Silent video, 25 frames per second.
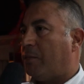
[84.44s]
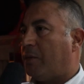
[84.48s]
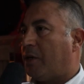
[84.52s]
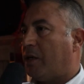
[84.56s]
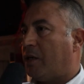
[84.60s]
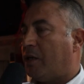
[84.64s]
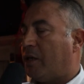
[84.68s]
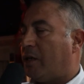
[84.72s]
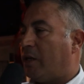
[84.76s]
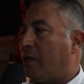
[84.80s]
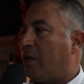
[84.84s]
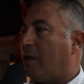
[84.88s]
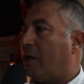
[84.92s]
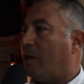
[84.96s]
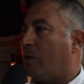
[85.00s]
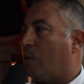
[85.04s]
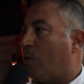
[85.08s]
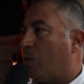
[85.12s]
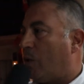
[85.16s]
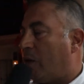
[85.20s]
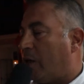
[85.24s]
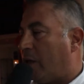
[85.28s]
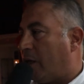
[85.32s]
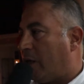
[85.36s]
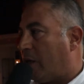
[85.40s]
المهنية
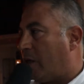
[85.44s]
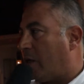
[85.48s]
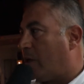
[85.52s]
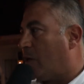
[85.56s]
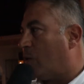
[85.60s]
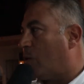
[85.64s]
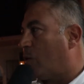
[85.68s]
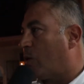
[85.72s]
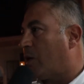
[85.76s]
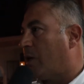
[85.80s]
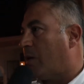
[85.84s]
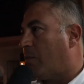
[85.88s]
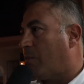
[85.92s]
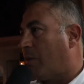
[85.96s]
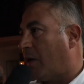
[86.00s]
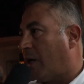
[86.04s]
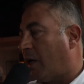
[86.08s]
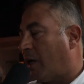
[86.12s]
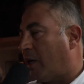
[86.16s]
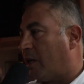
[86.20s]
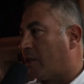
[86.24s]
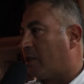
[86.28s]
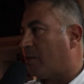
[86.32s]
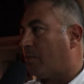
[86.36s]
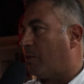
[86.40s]
واللي أنا أقيم
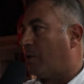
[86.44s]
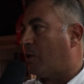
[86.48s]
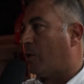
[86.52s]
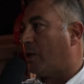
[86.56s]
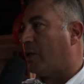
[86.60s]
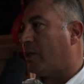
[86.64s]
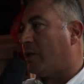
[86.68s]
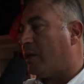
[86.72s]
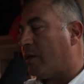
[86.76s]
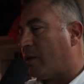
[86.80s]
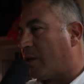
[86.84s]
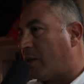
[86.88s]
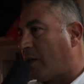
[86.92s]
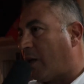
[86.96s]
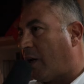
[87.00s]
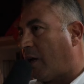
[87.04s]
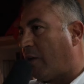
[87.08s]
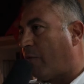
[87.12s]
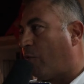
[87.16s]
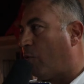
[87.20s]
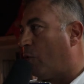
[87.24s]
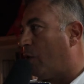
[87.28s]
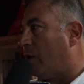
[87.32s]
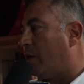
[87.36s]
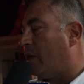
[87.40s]
بالعاصمة وعندي
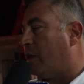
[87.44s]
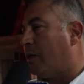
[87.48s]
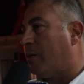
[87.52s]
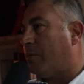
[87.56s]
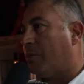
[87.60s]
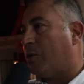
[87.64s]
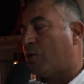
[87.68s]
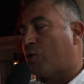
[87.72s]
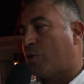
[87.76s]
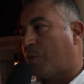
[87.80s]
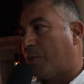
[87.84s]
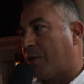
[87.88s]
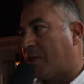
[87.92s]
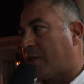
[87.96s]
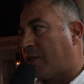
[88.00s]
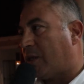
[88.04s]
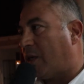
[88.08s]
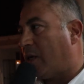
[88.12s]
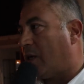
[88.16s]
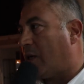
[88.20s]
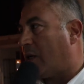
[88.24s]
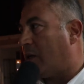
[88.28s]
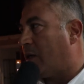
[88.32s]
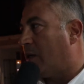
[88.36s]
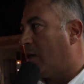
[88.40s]
تعرفوا اللي ماهوش
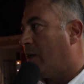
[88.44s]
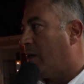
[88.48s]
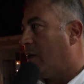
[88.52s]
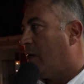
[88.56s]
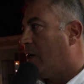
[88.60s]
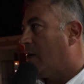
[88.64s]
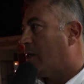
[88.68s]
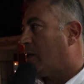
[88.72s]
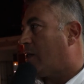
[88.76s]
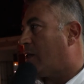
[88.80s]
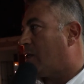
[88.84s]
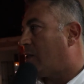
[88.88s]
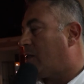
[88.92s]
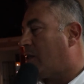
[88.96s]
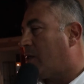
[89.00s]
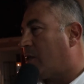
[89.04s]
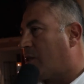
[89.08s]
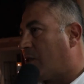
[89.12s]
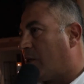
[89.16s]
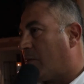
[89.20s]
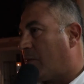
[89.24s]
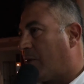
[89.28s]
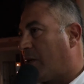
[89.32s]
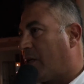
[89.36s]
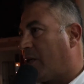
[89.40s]
بالساهل تسير
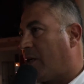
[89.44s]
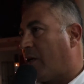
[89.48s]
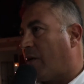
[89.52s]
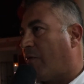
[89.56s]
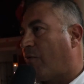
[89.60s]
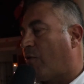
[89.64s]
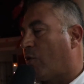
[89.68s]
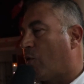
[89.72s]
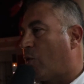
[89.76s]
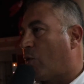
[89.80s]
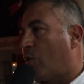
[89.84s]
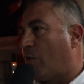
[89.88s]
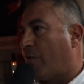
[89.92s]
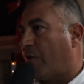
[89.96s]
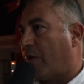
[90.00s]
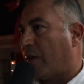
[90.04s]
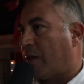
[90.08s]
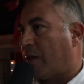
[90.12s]
جمعية في الظروف